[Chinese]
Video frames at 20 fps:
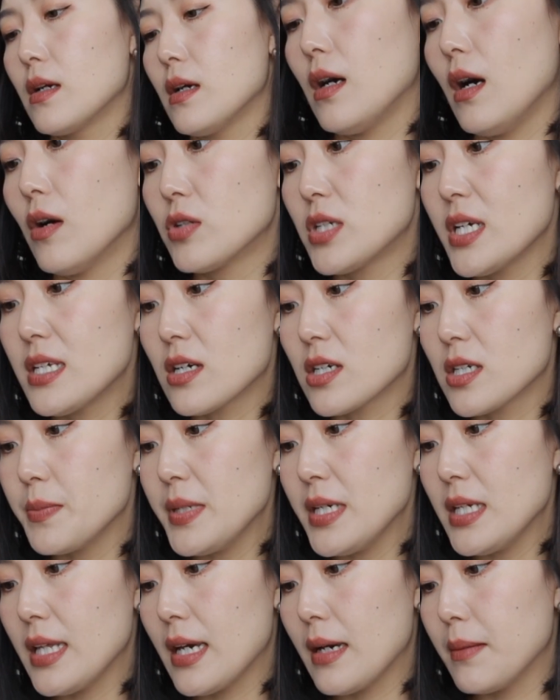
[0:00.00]
哦，这件是
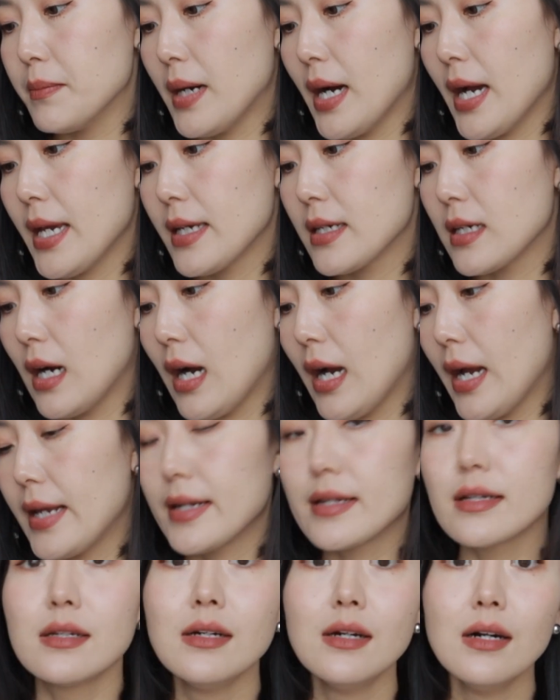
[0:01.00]
medium，my
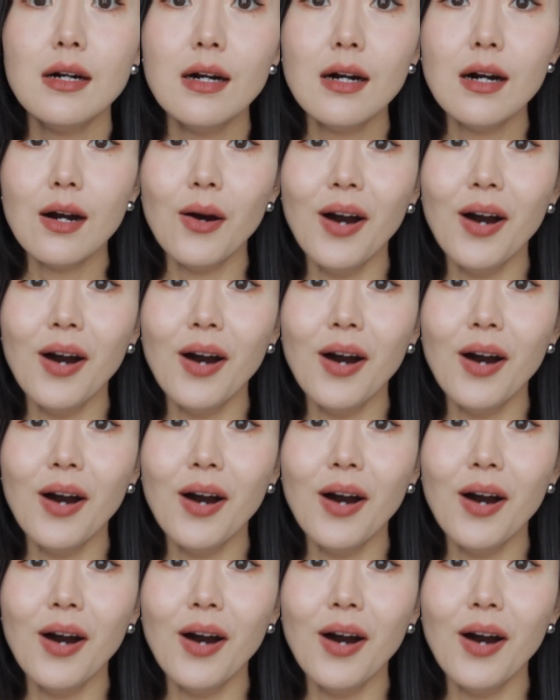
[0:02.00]
god。